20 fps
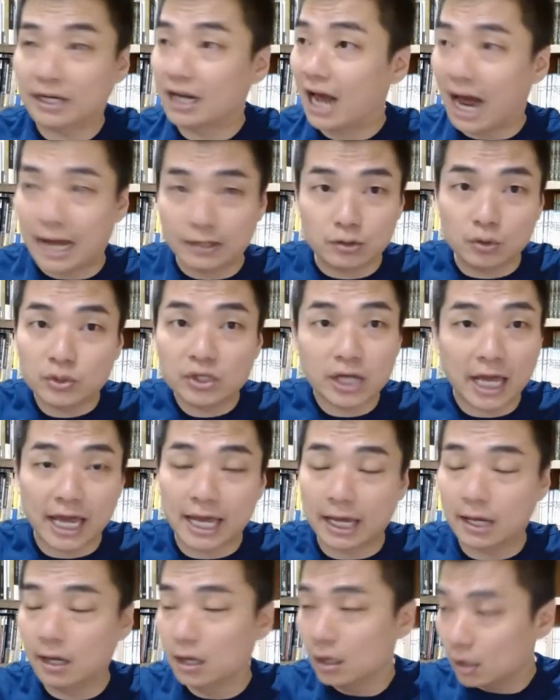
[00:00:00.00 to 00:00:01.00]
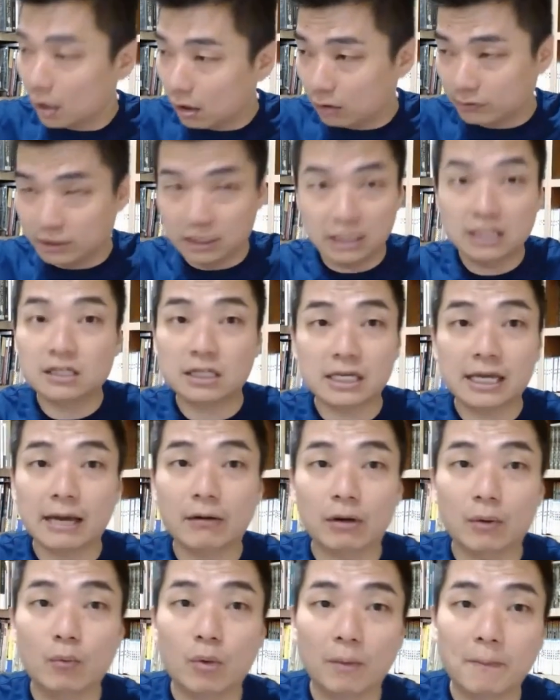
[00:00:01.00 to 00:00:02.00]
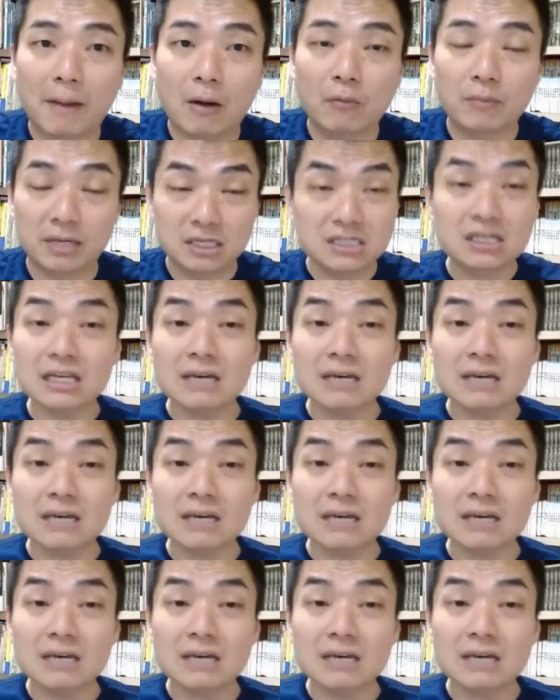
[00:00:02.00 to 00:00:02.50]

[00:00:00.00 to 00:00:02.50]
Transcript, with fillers: 你，I don't care，哦，你一定要跟我包米，